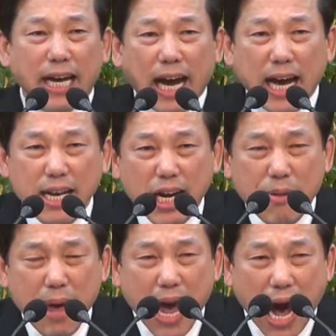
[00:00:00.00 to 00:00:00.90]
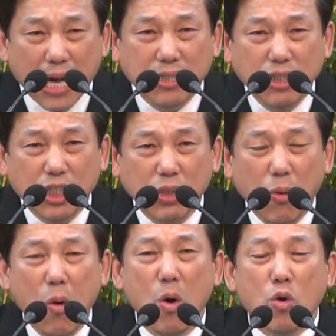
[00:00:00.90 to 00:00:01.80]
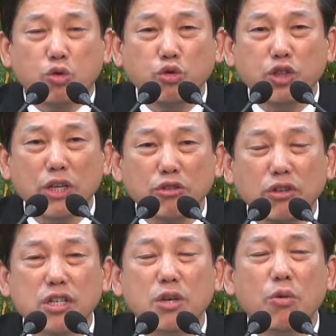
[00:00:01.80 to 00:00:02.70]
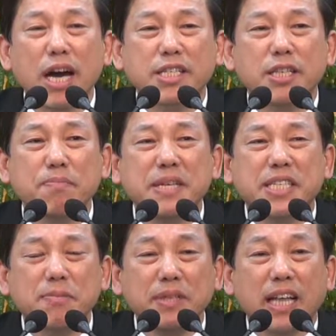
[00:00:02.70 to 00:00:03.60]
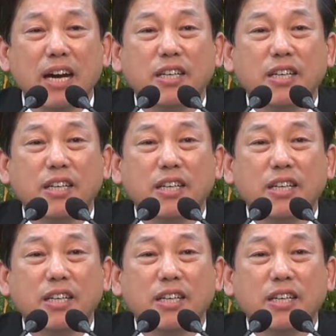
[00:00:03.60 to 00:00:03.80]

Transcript: 하나님의 아들이시고 구세해 주인 것을 확실히 믿습니다.